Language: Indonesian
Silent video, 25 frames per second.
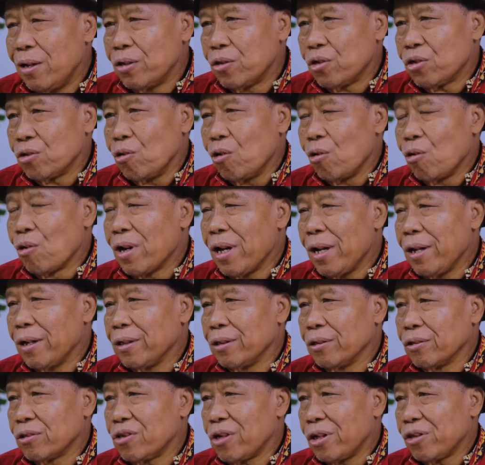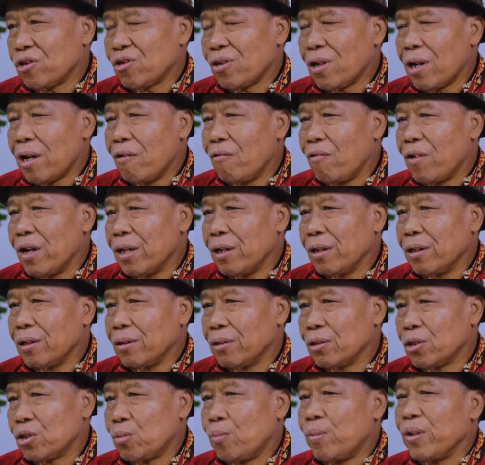seorang
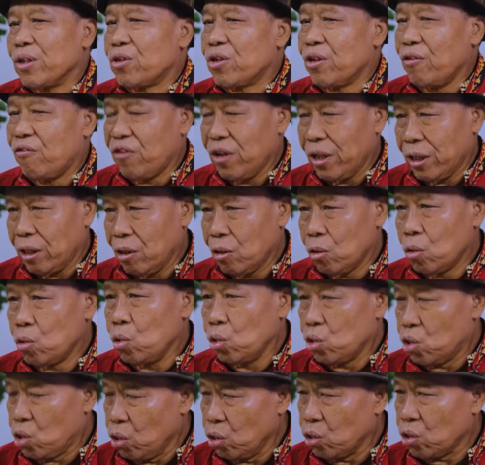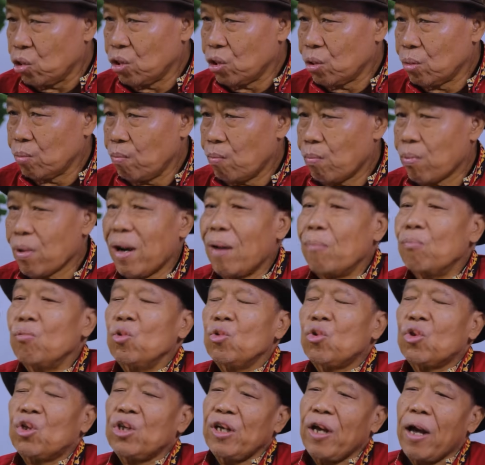sastrawan spesifik khusus
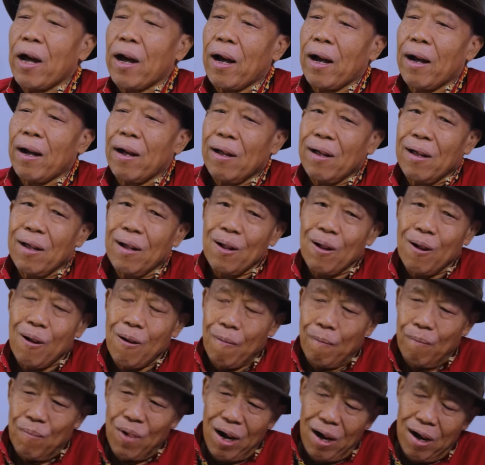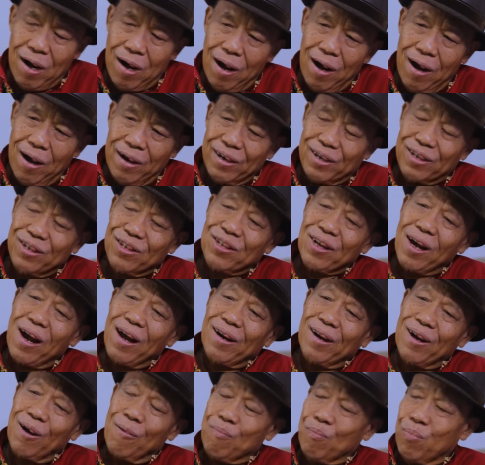Pramudia, maka di
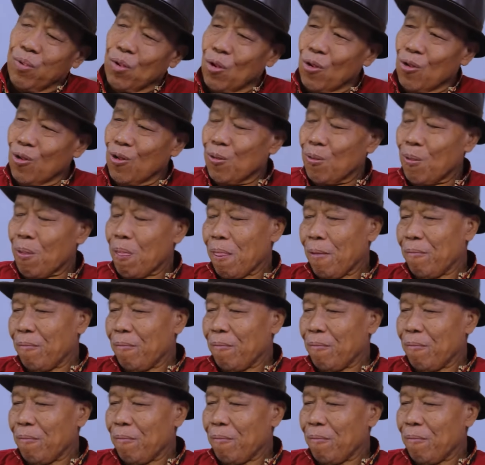sana Bung